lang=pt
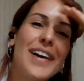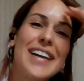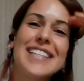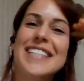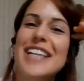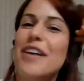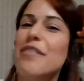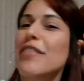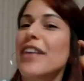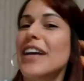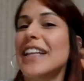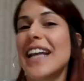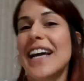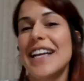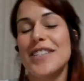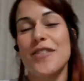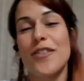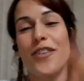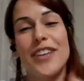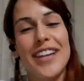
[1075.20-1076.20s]
Mas, na
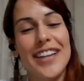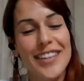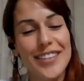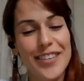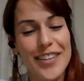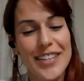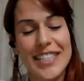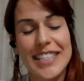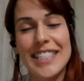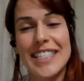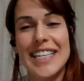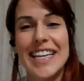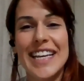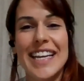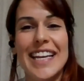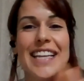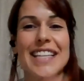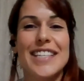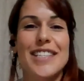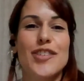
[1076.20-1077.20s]
verdade, olhando
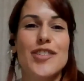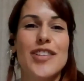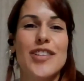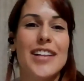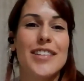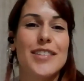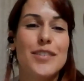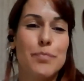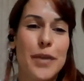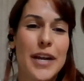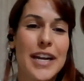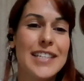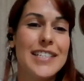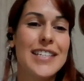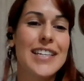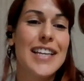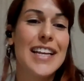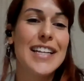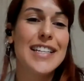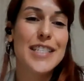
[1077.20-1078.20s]
assim, esses dados
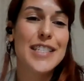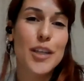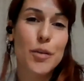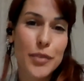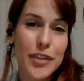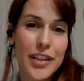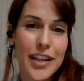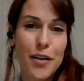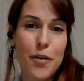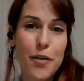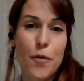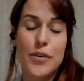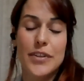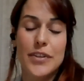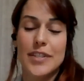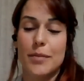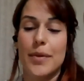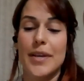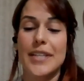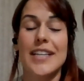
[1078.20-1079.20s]
parecem nem dizer muita
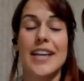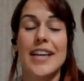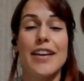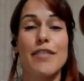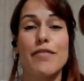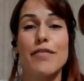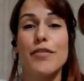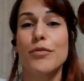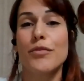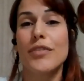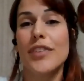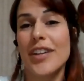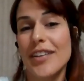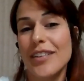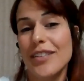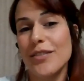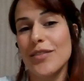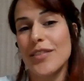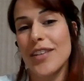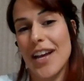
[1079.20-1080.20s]
coisa, mas aí é
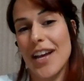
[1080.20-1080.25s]
filtrando